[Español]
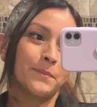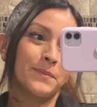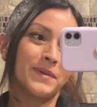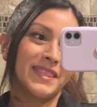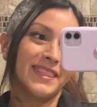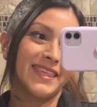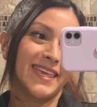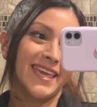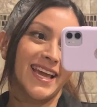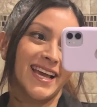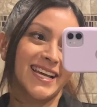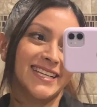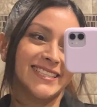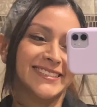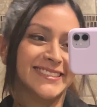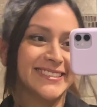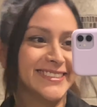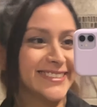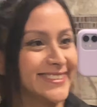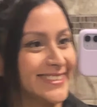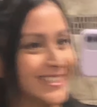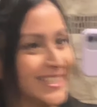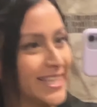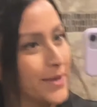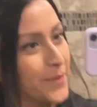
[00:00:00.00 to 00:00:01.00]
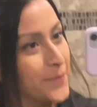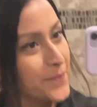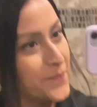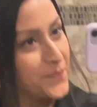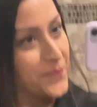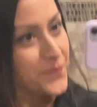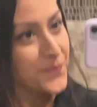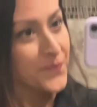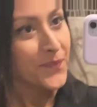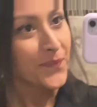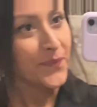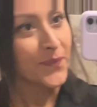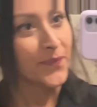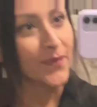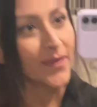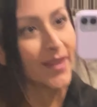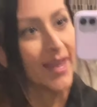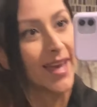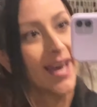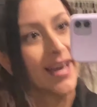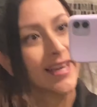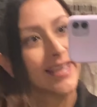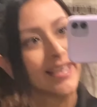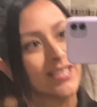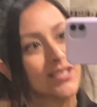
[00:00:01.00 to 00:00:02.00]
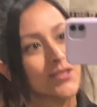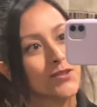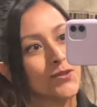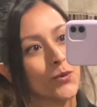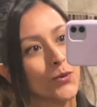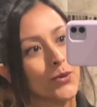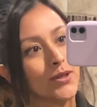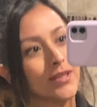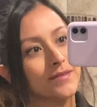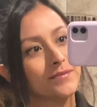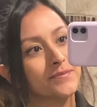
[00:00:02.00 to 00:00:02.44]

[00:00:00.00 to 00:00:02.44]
mi día. Así que aquí estoy.